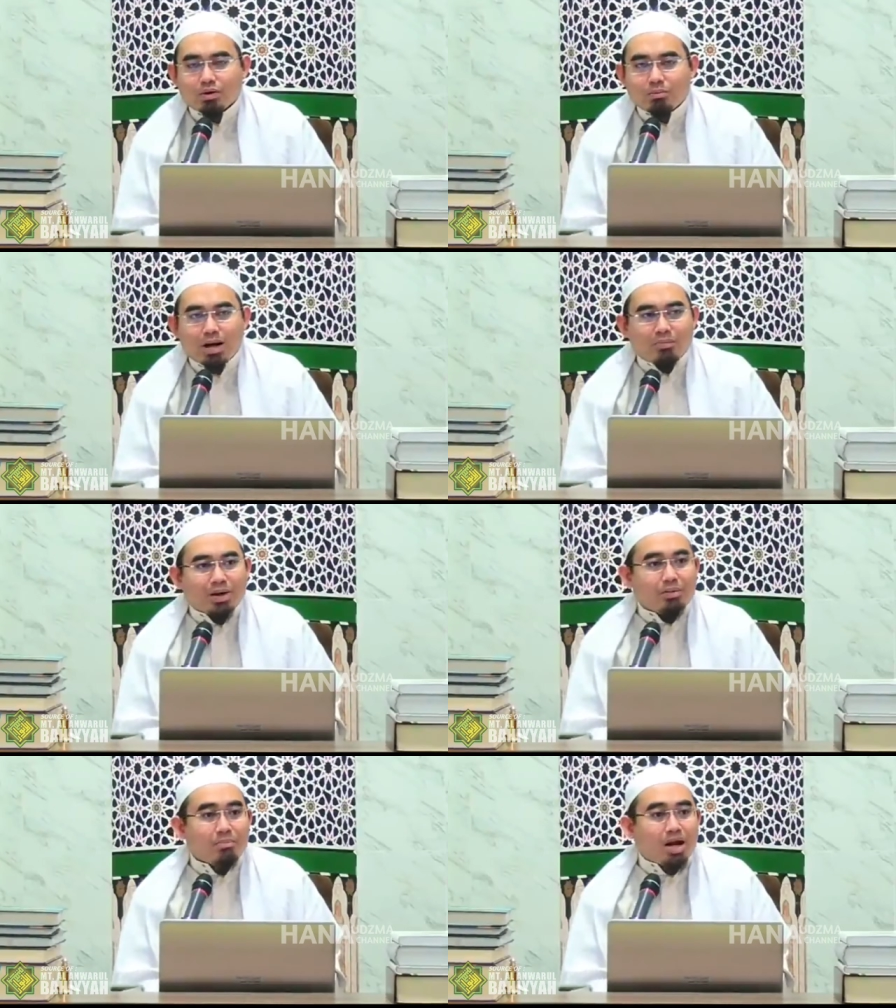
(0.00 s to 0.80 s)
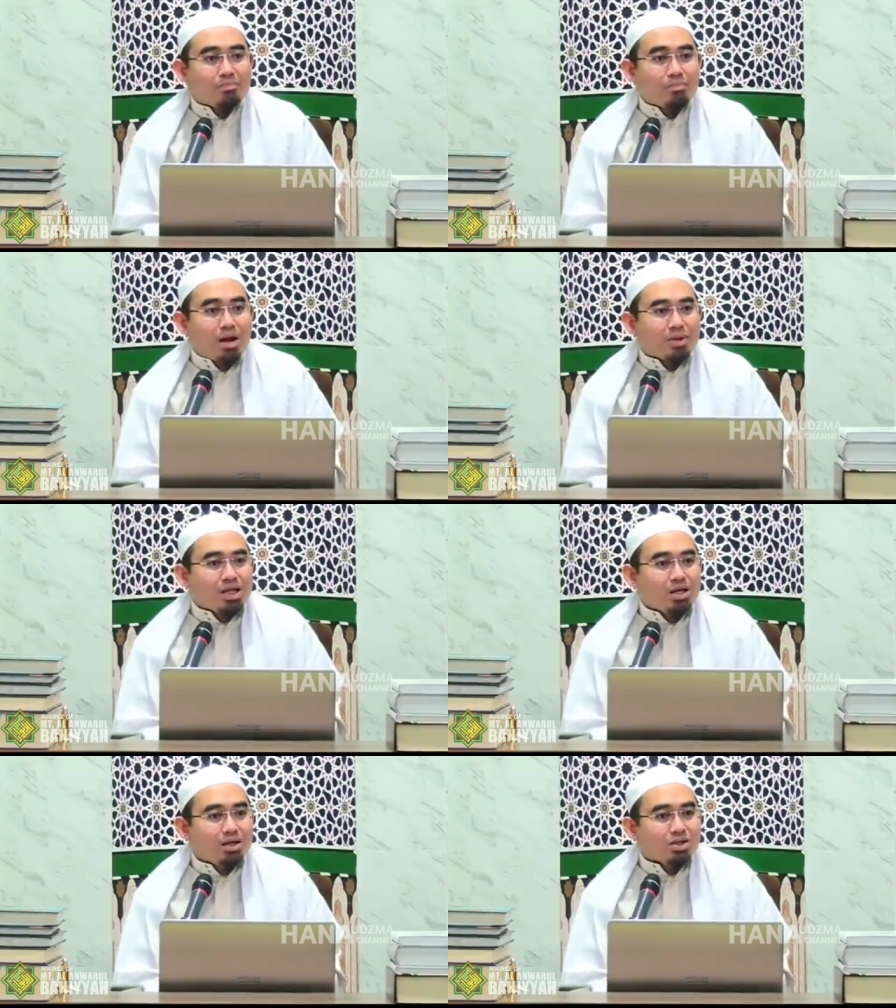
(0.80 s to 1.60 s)
Berapa berapa berapa
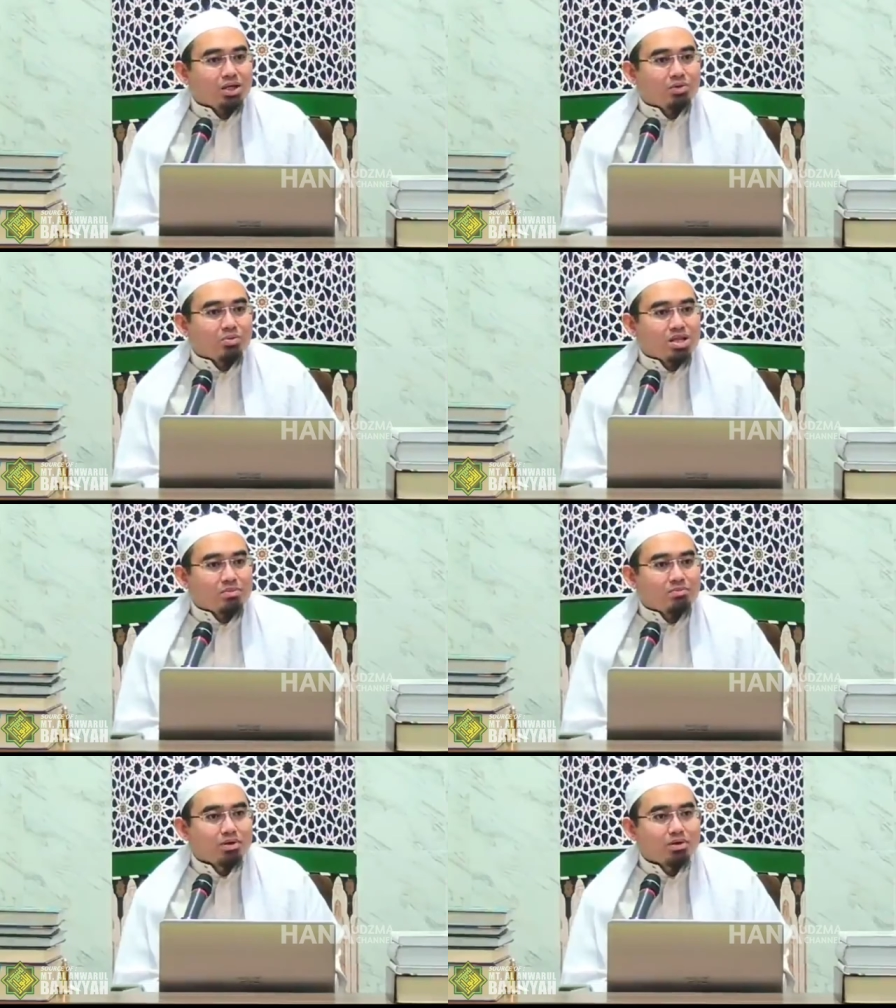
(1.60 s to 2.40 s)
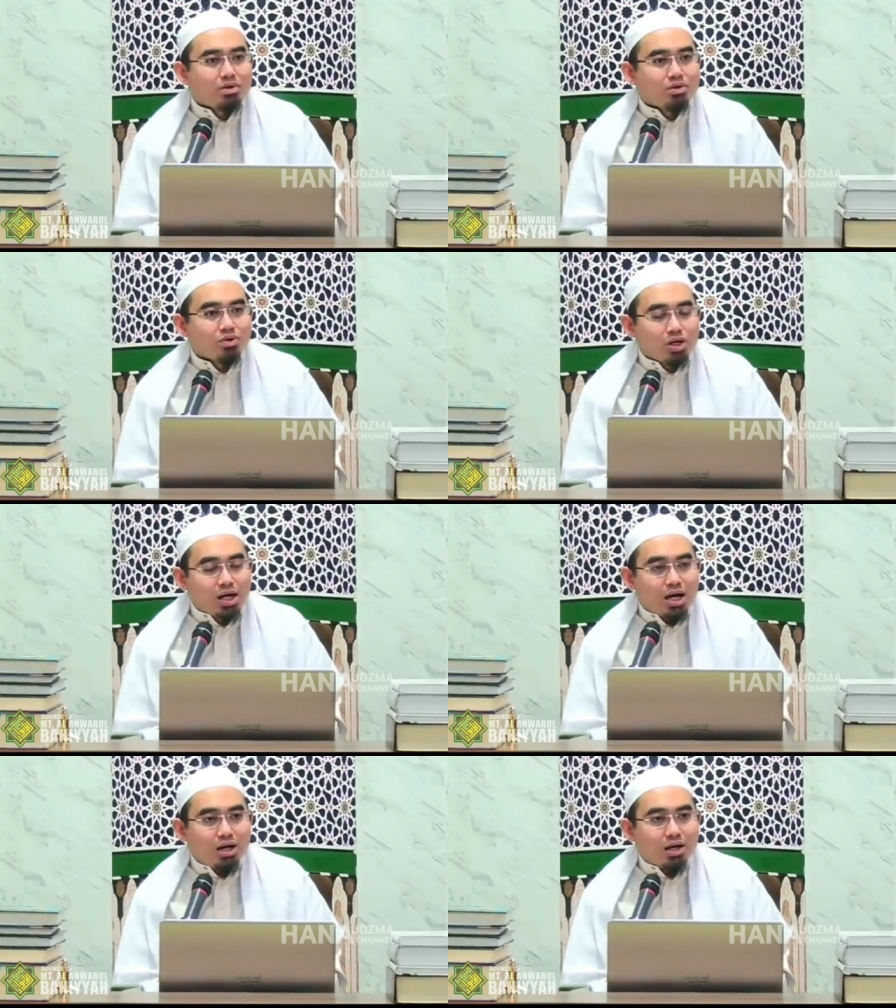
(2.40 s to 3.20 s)
tadi? Ansari berapa mazhab? Tiga.